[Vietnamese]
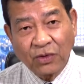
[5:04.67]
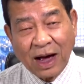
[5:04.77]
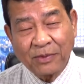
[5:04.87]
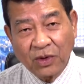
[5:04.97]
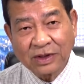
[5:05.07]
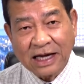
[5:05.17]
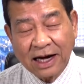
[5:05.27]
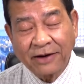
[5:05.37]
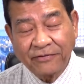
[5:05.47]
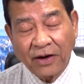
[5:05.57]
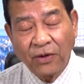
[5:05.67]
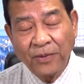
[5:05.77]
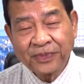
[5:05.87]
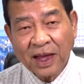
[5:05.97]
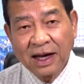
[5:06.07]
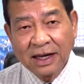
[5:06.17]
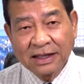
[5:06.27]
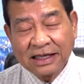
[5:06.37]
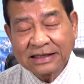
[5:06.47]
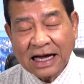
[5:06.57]
qua một cuộc giải khập phẫu.
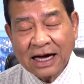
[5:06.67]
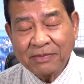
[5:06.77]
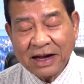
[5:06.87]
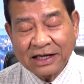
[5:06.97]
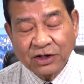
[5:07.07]
Thì sáng ngày hôm nay